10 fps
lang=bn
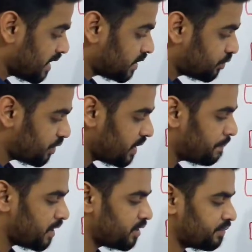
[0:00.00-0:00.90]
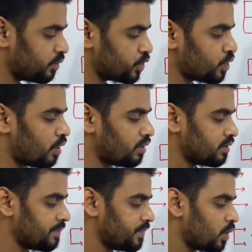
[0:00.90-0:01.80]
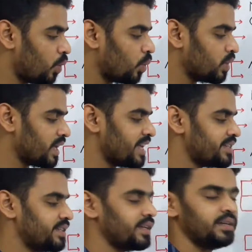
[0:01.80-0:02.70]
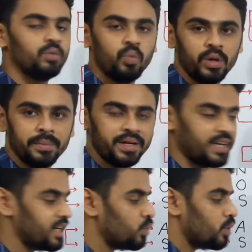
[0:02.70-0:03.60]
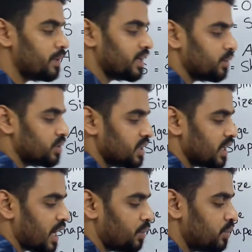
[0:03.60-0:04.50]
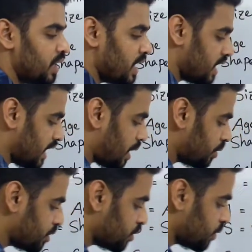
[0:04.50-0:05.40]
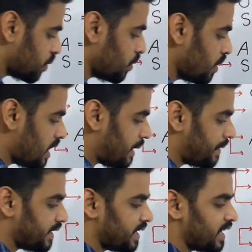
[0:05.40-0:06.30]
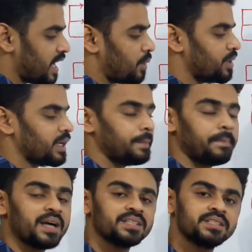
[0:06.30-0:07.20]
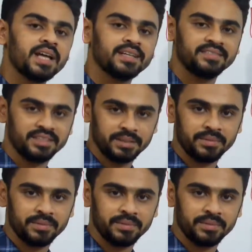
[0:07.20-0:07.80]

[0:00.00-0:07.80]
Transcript: থ্রি বিউটিফুল শর্ট ওল্ড এশিয়ান উইমেন এখানে উইমেনটা হচ্ছে নাউন নাউনের জন্য আমরা এখানে নাউনটা আগে পাঁচটা অ্যাজেকটিভ